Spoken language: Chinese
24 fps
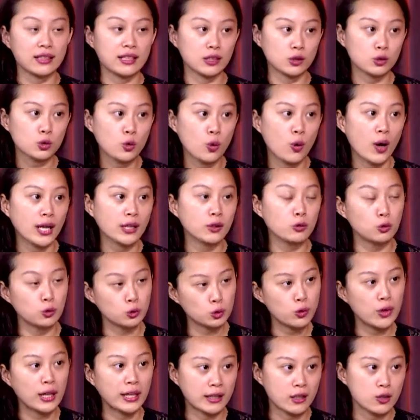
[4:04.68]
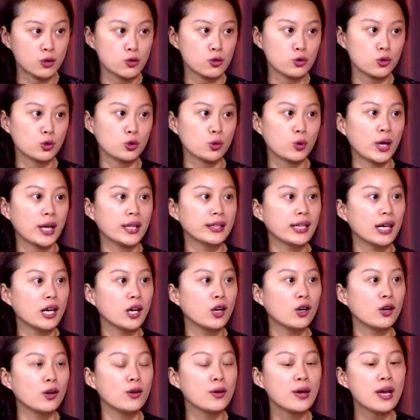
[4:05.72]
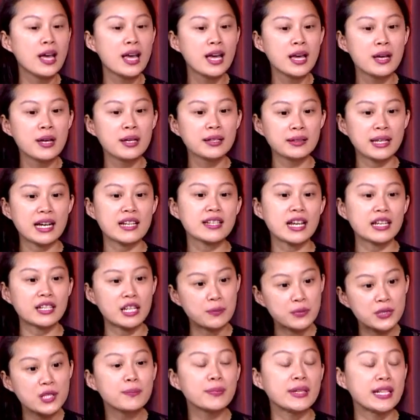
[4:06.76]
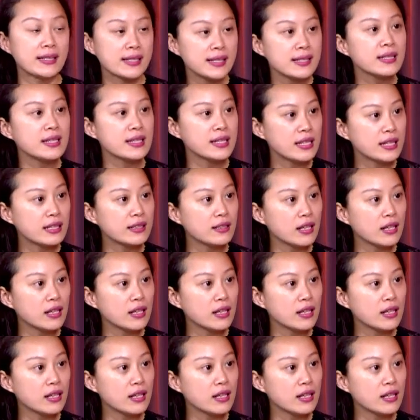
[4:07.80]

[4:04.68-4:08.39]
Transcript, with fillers: 一个团舞团跟剧团，然后大家也是彼此信